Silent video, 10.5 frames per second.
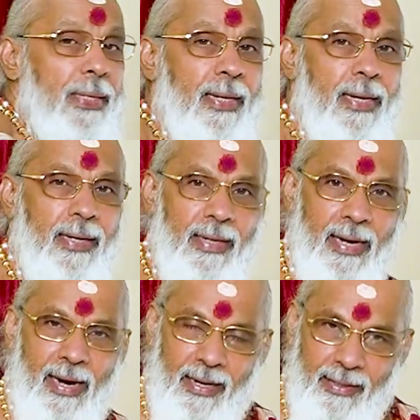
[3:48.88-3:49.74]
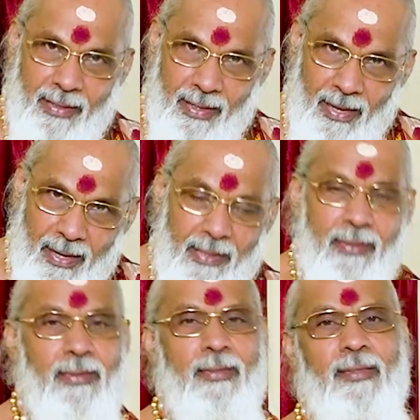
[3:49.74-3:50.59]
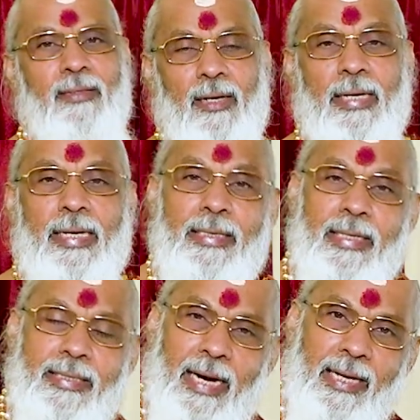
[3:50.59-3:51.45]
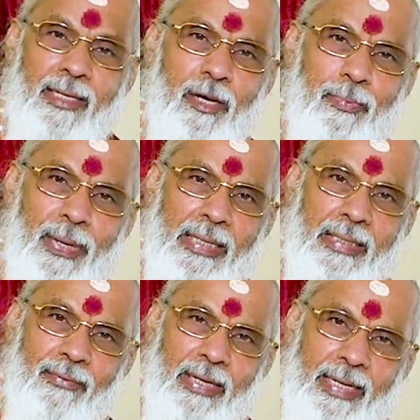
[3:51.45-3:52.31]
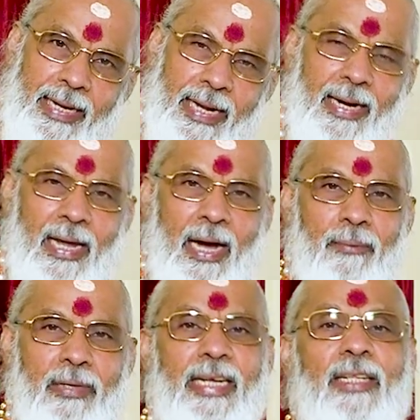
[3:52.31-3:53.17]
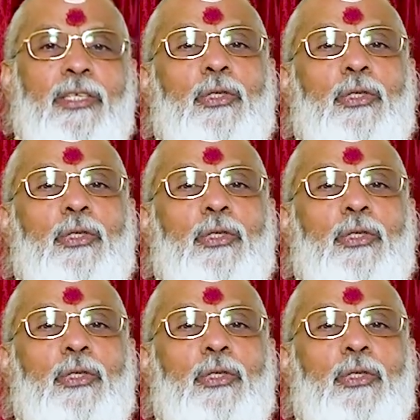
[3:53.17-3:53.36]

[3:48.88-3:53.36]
இருக்கிறதுனால தான் இந்த ஜாதகம் பார்த்தவங்க எல்லாம் இது